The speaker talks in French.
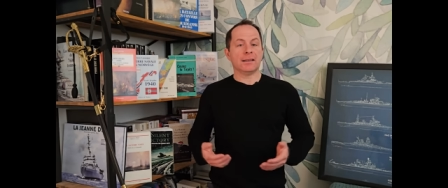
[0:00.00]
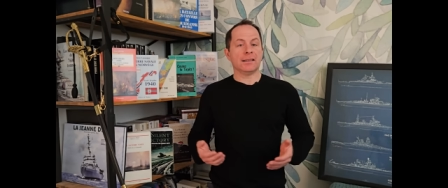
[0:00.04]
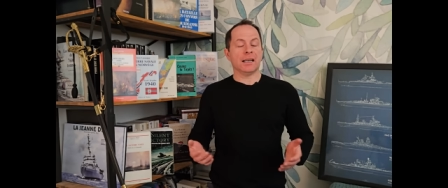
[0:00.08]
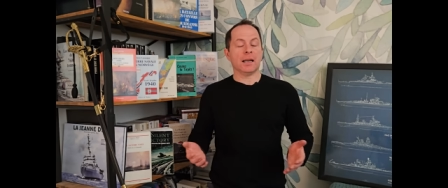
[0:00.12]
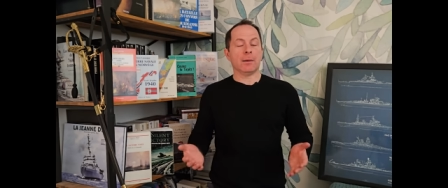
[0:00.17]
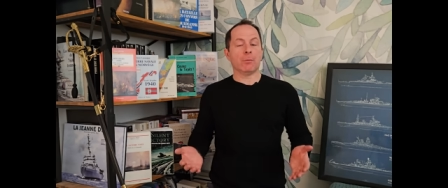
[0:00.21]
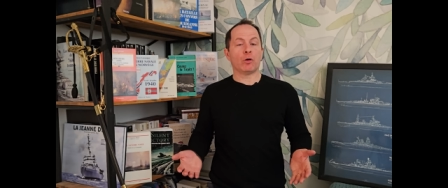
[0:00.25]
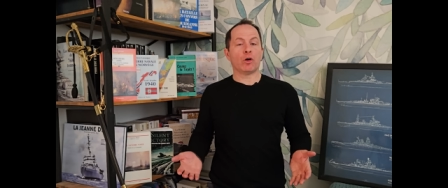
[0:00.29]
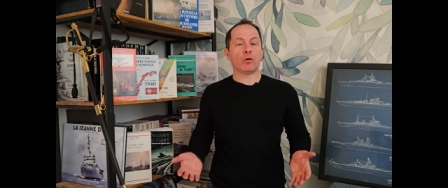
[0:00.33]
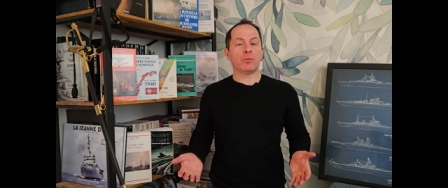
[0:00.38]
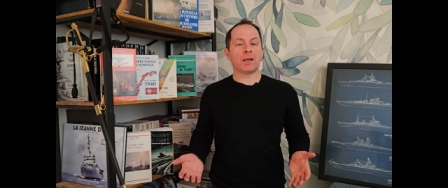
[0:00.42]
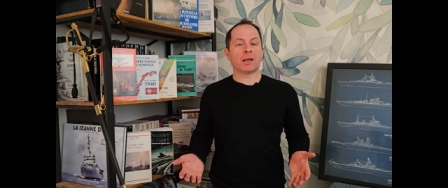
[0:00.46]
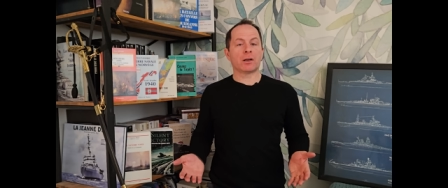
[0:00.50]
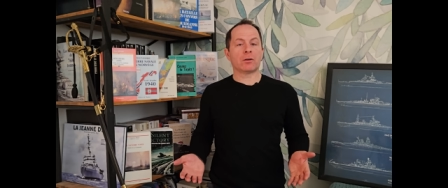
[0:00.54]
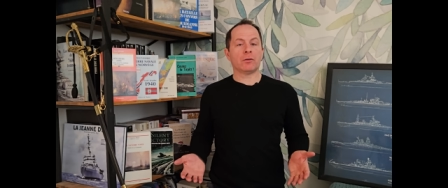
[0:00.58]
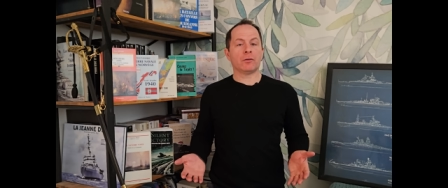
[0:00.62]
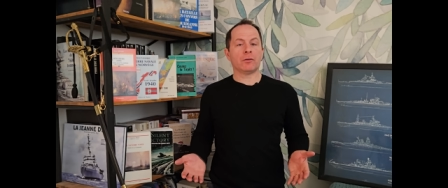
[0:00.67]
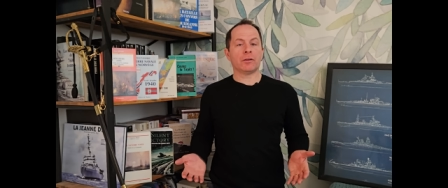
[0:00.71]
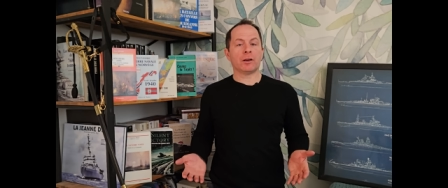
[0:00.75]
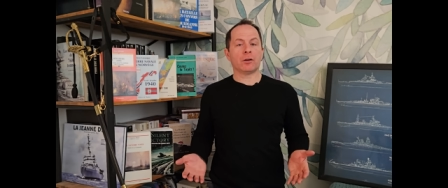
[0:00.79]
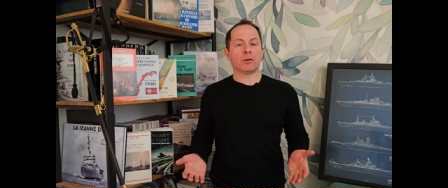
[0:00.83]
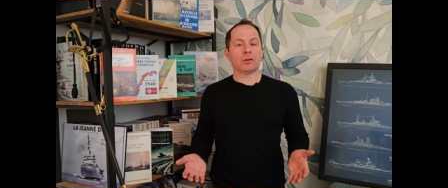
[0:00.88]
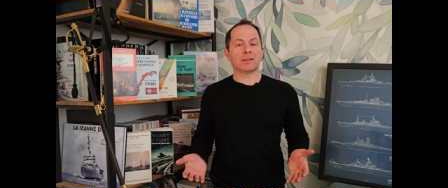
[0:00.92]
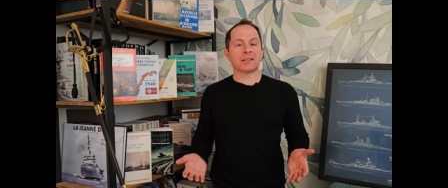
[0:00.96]
C'est la première
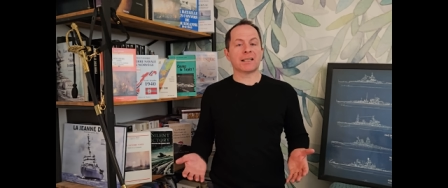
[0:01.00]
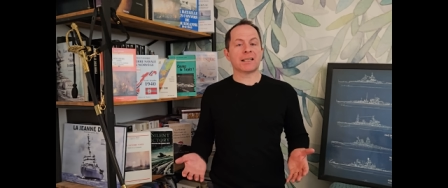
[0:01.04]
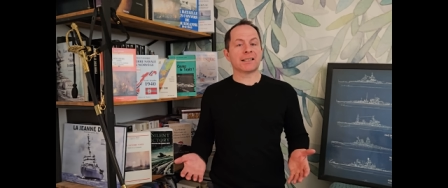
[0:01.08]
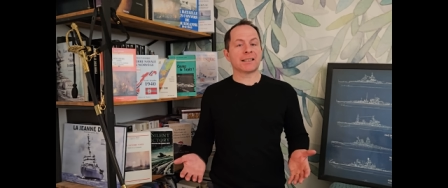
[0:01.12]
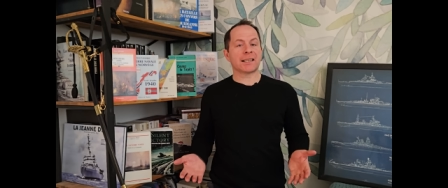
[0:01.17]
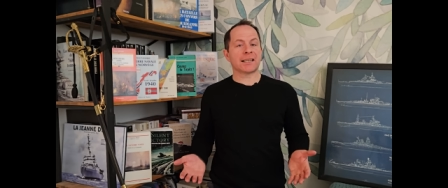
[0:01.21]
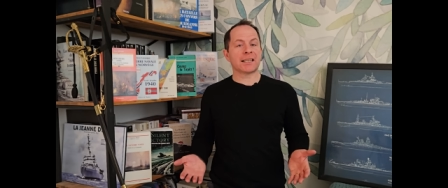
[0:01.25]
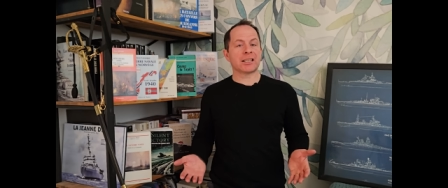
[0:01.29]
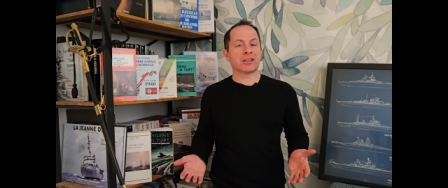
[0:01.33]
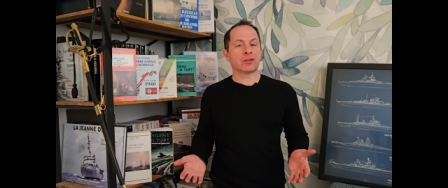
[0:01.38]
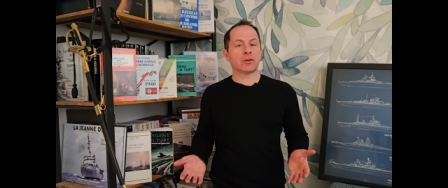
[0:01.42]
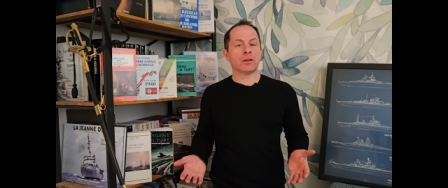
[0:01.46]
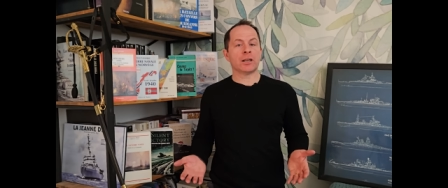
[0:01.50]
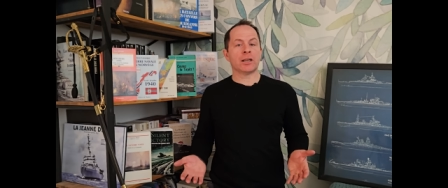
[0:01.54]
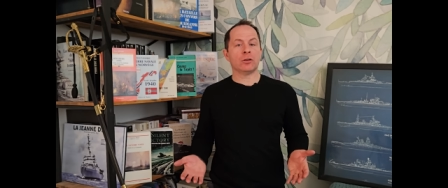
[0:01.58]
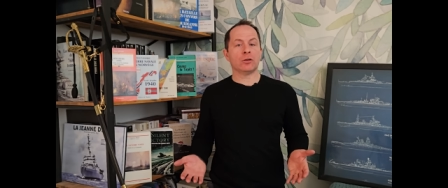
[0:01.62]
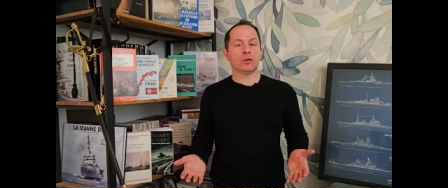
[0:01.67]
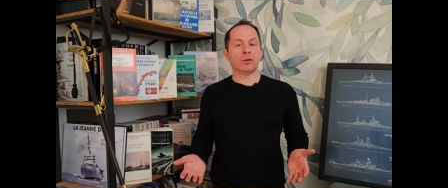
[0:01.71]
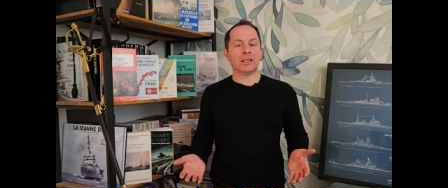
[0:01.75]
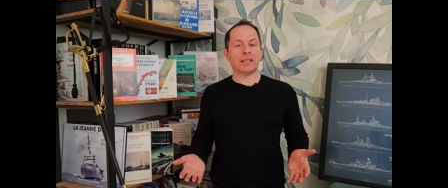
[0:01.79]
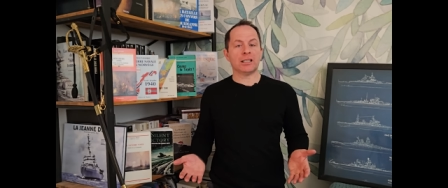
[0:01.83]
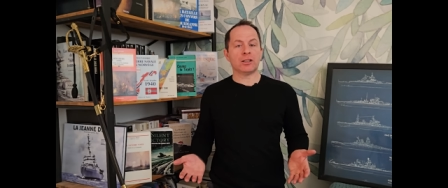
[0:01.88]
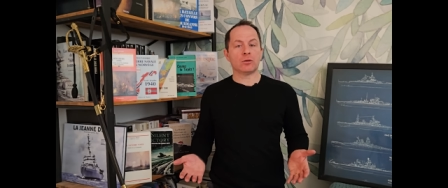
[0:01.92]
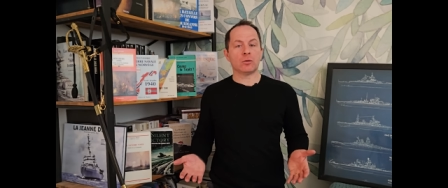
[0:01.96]
conférence internationale
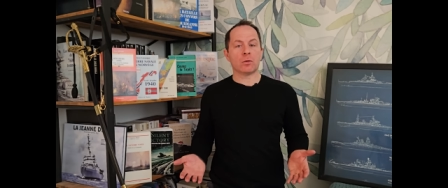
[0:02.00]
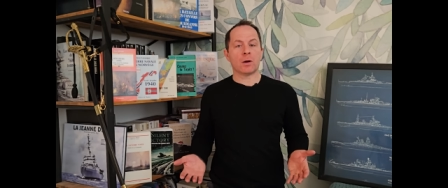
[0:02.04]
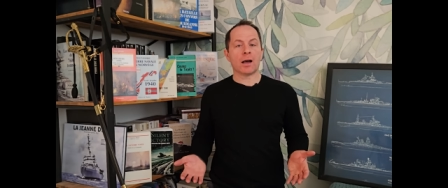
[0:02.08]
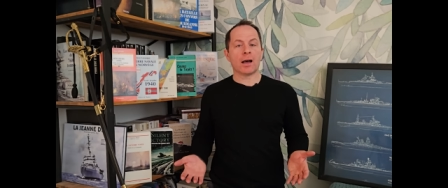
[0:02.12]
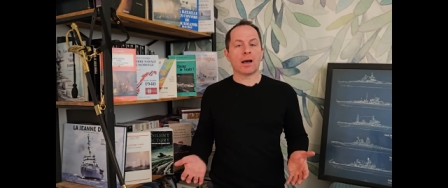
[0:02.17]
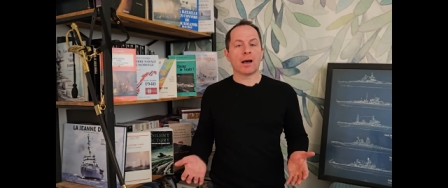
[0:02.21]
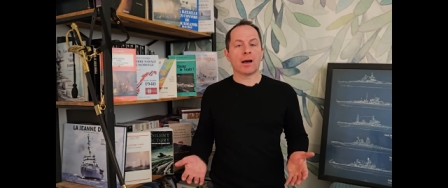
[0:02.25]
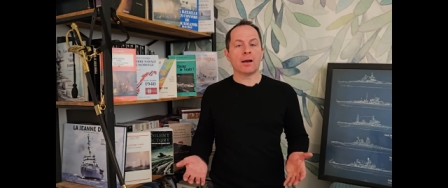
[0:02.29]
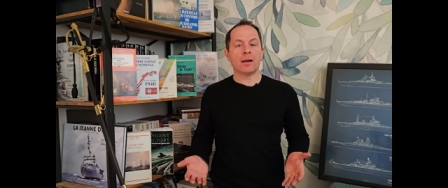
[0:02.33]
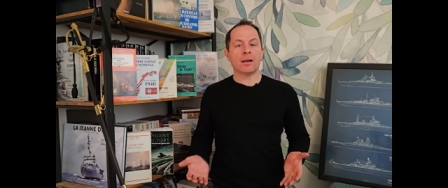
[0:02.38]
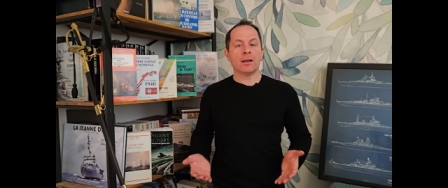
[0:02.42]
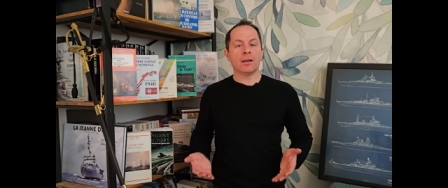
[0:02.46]
de l'histoire